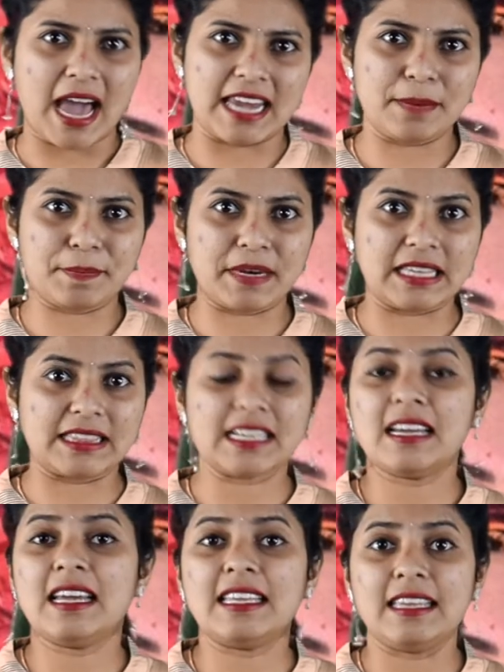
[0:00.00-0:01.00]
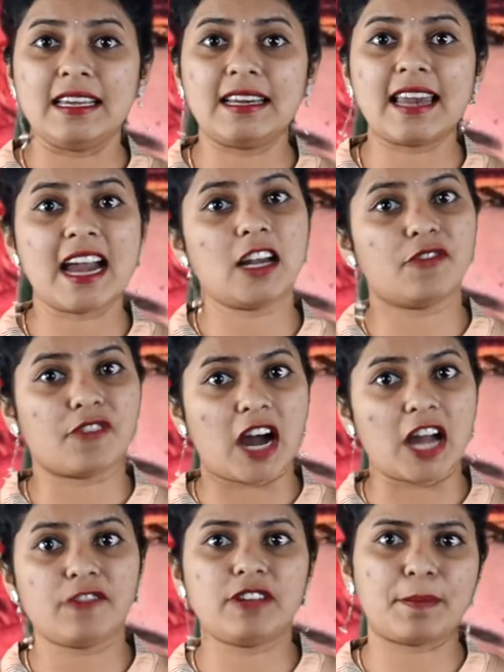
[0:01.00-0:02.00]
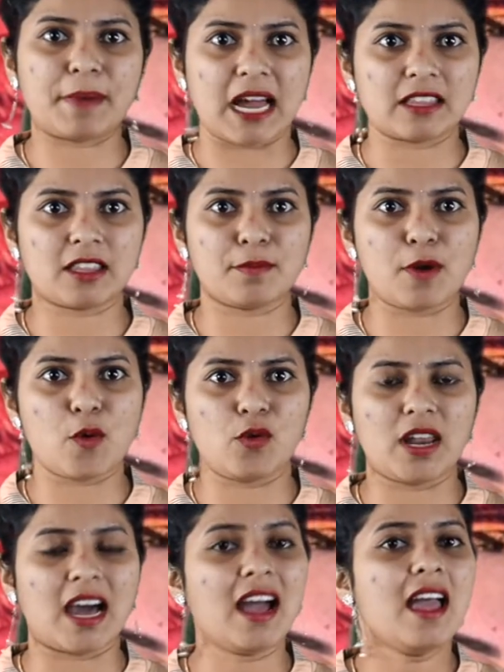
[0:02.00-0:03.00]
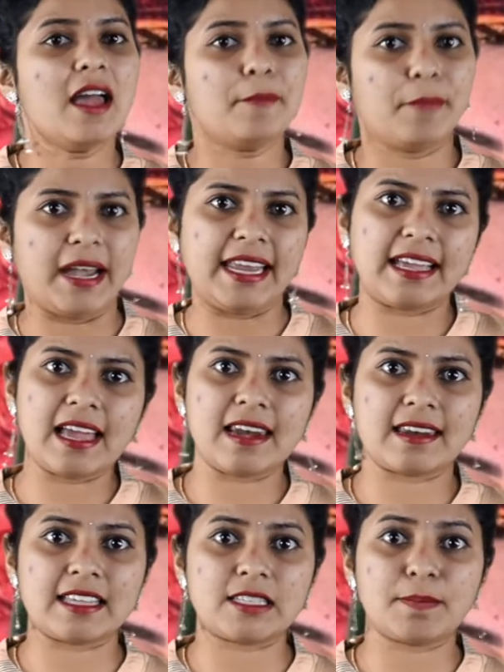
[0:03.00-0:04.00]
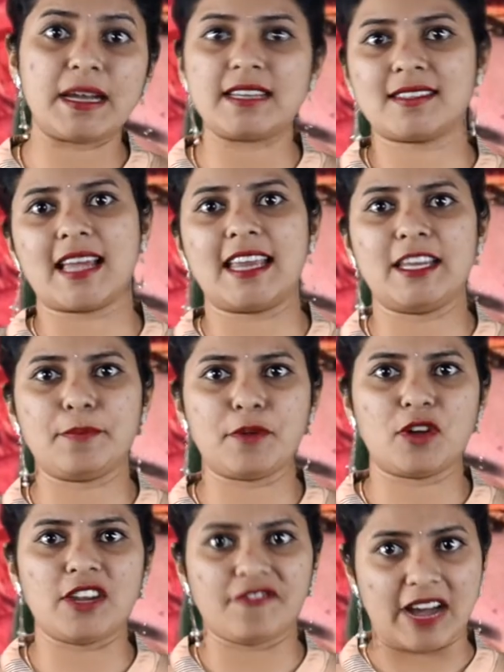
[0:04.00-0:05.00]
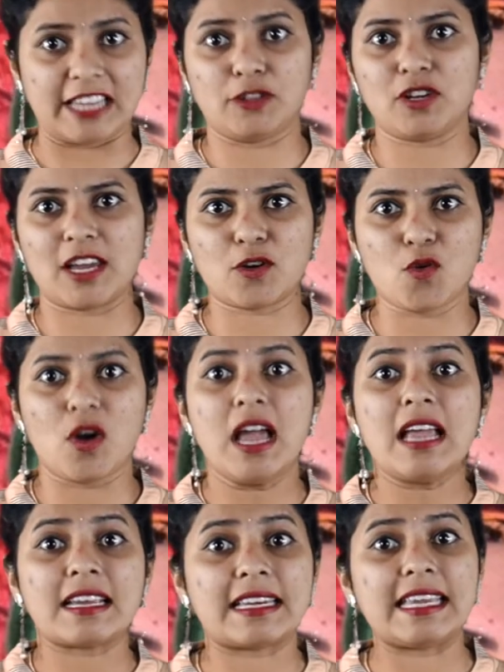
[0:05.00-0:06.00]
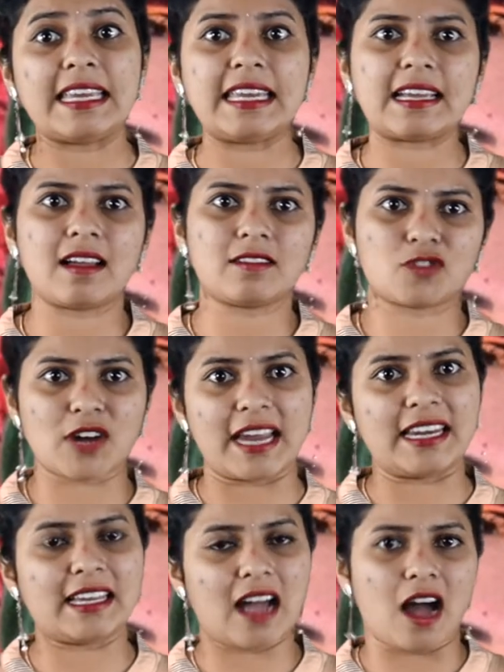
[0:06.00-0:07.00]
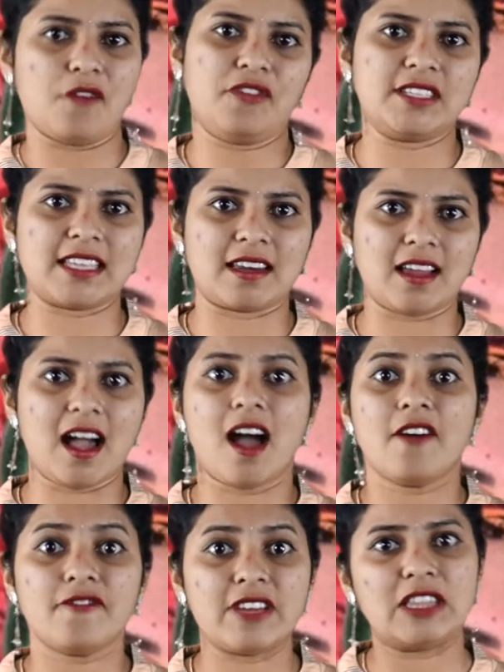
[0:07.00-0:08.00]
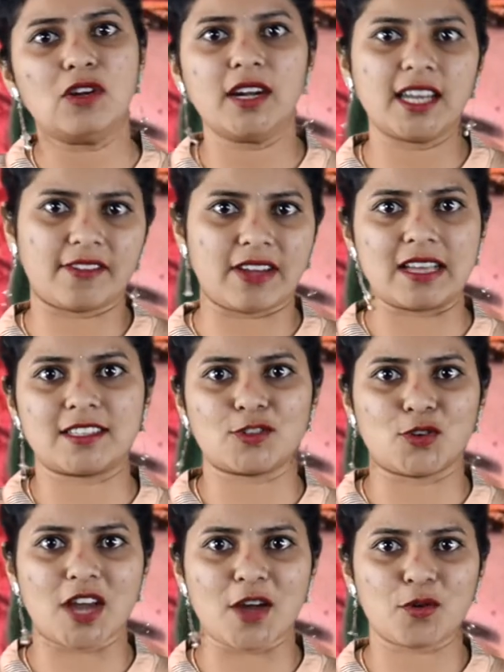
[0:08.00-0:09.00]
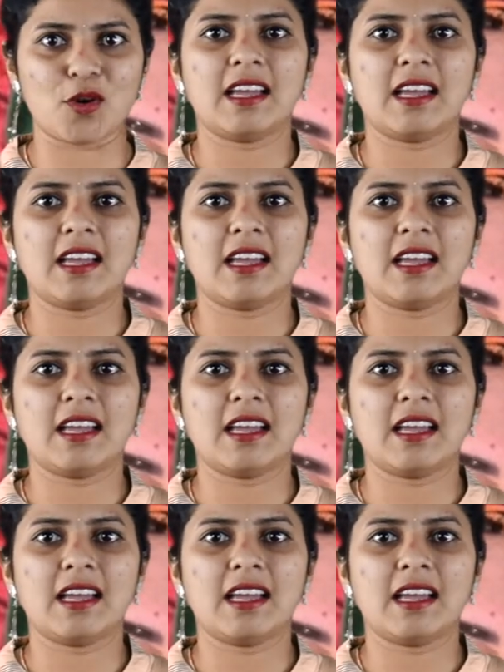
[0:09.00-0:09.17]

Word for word: హరిప్రీత్ ఇంగ్లాండ్ వాయువ్య ప్రాంతంలో ఉన్న మెడికల్ రెజిమెంట్ సైన్యంలోని వైద్యులకు క్లినికల్ ట్రైనింగ్ ఆఫీసర్గా విధులు నిర్వహిస్తున్నారు